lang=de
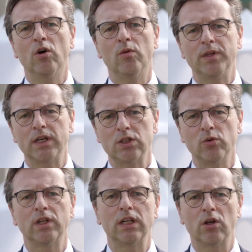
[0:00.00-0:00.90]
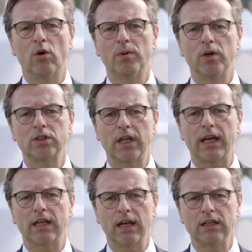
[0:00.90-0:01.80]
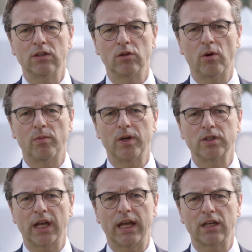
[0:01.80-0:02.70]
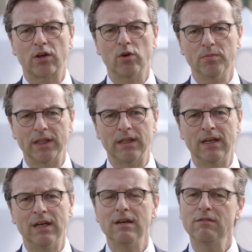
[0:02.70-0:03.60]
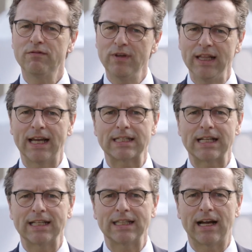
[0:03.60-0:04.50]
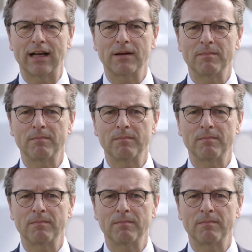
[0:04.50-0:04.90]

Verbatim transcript: um die Gesundheit der Oberösterreicherinnen und Oberösterreicher kümmern. Vielen herzlichen Dank.